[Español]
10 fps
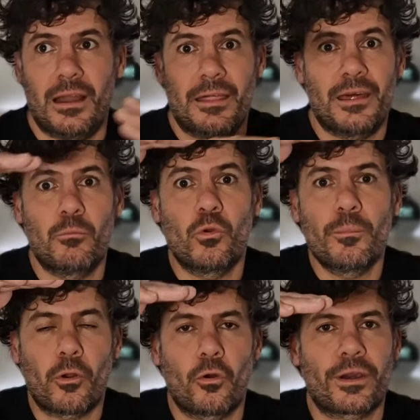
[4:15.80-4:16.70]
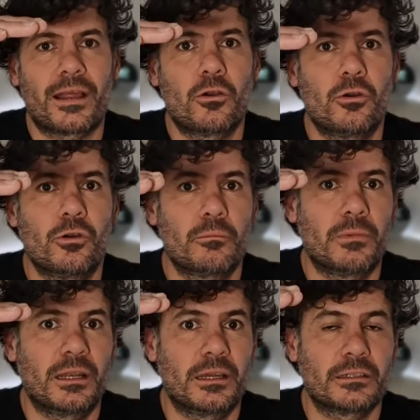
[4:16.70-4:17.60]
dar muy poco rango,
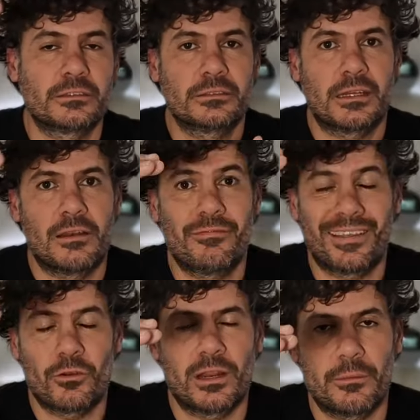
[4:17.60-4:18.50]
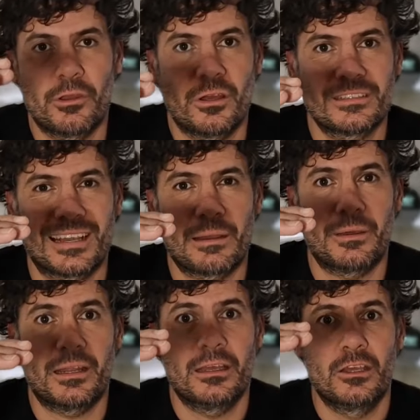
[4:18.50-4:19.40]
¿vale? Que es el fallo que le veo a esta
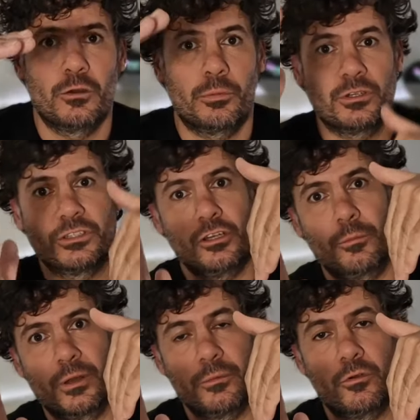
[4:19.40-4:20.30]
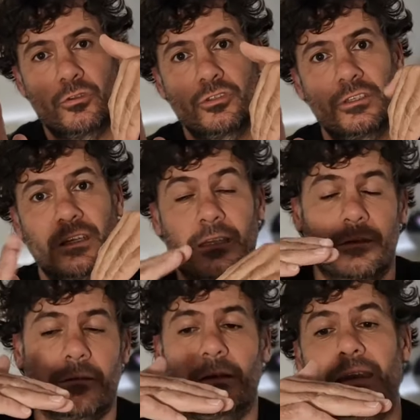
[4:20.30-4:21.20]
cámara, pues si lo ponemos
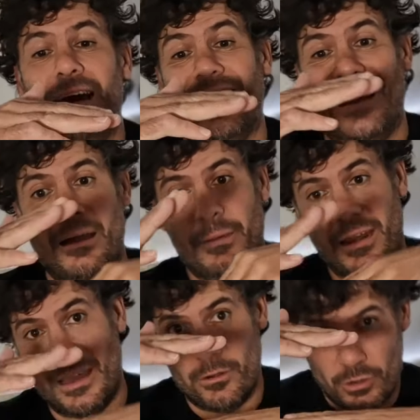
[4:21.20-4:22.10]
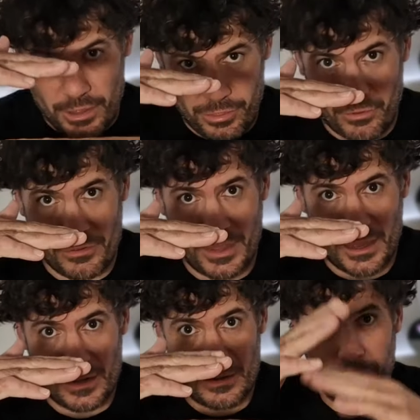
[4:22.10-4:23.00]
la cámara en
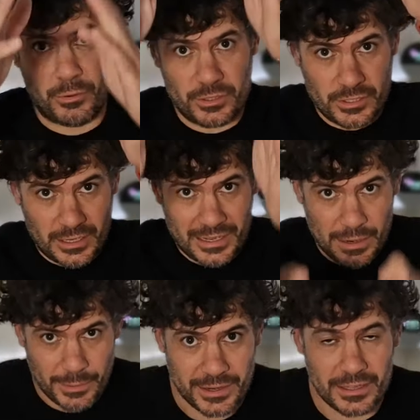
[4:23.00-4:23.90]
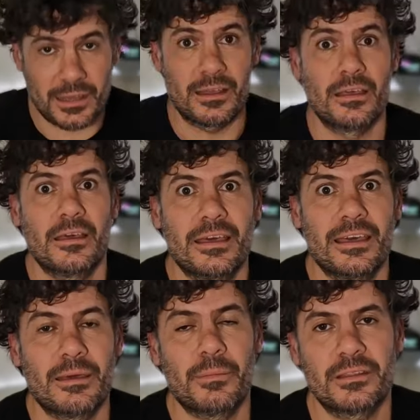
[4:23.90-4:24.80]
horizontal, pues grabaría
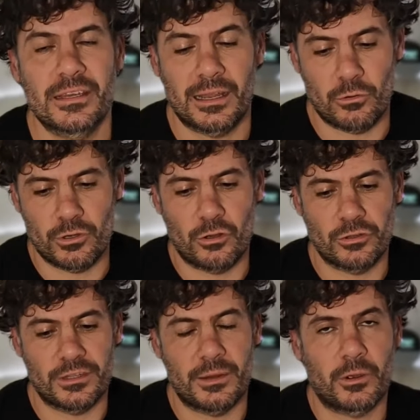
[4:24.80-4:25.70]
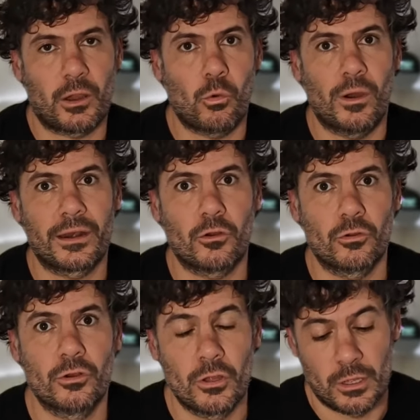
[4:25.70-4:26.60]
en vertical. Lo único tendríamos que jugar
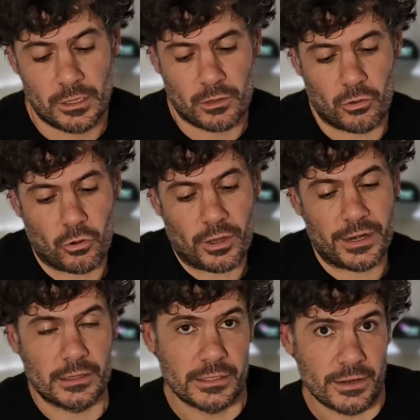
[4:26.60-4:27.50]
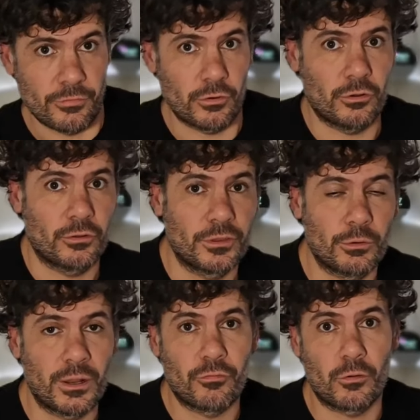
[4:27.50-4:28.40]
con colocar el teléfono
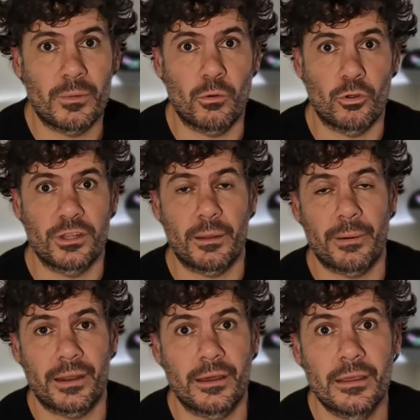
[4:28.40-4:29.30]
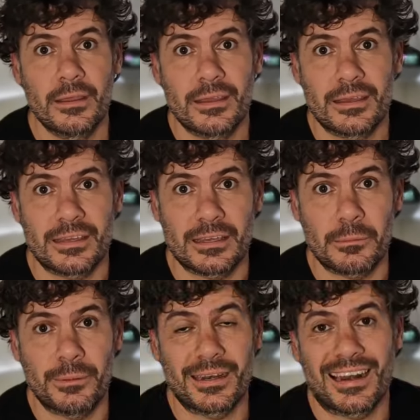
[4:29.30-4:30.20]
de una forma u otra para
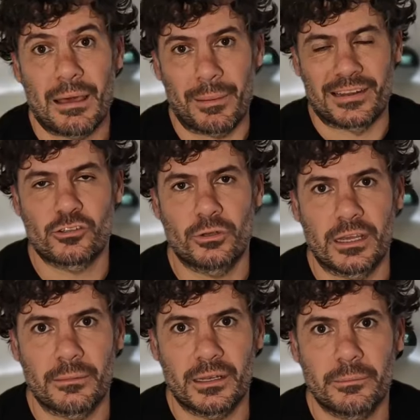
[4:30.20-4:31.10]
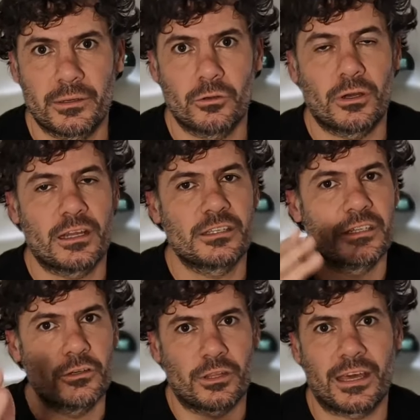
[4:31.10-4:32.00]
eh, ver a la persona, ¿vale? Pero
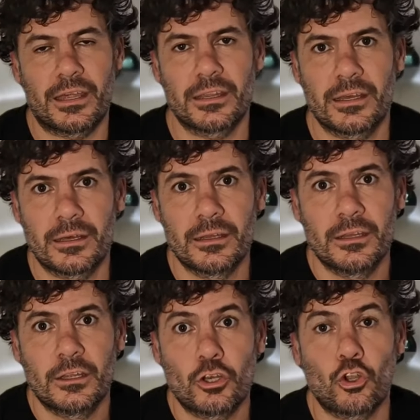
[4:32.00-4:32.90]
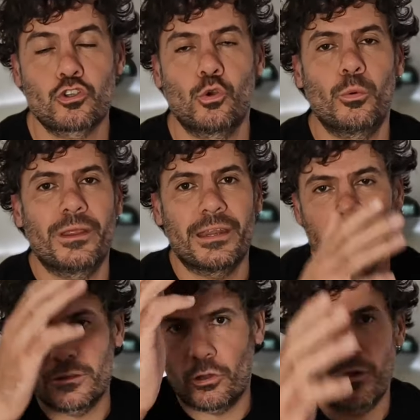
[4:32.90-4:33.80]
así nos dejaría nos
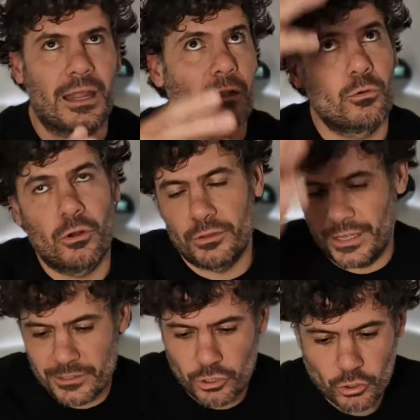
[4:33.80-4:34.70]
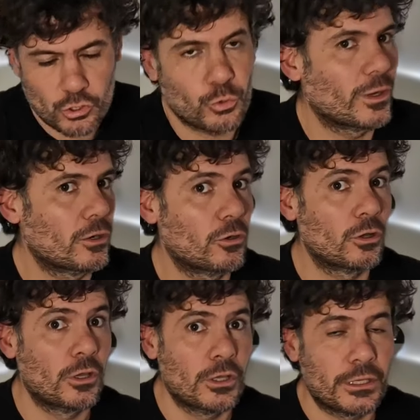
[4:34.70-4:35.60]
cubriría todo el ángulo, techo,
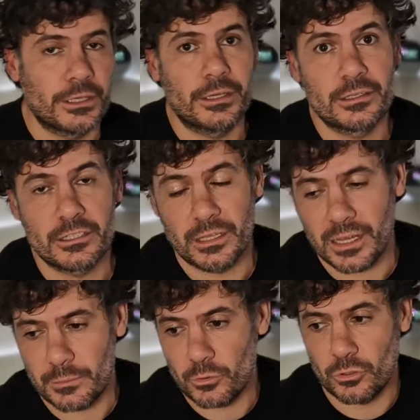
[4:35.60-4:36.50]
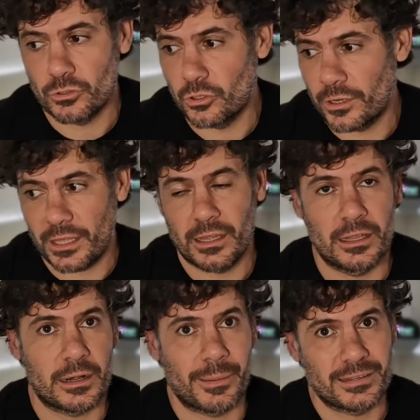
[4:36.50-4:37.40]
suelo y si dejamos, nos
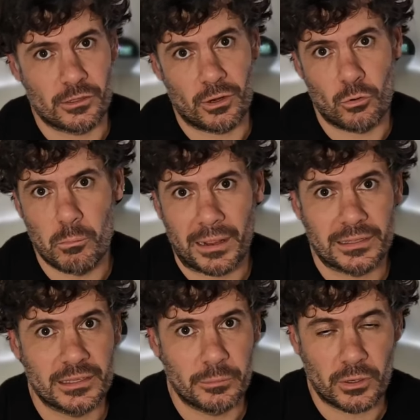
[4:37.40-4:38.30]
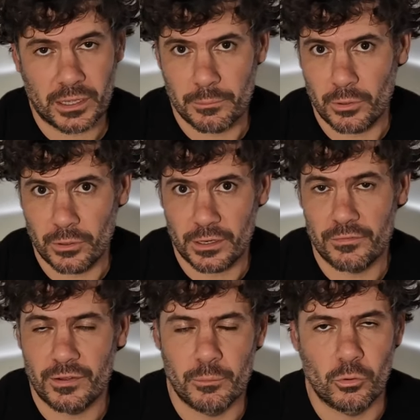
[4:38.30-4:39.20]
deja el repartidor algún paquete, por ejemplo, en
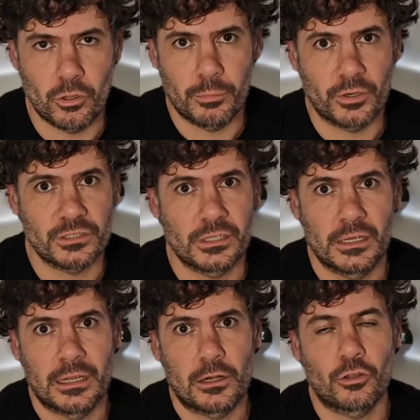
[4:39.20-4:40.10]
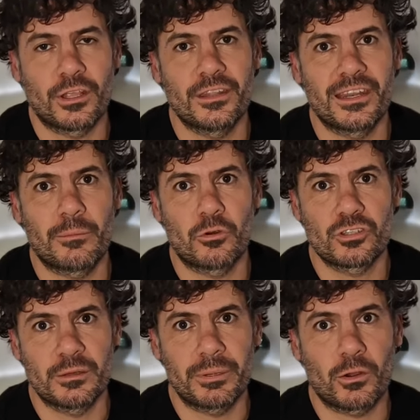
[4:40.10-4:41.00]
el felpudo, pues lo
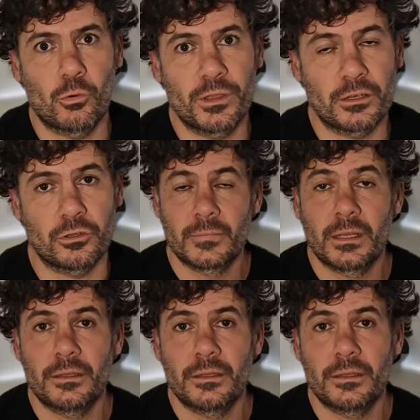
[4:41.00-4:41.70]
tendríamos siempre cubierto.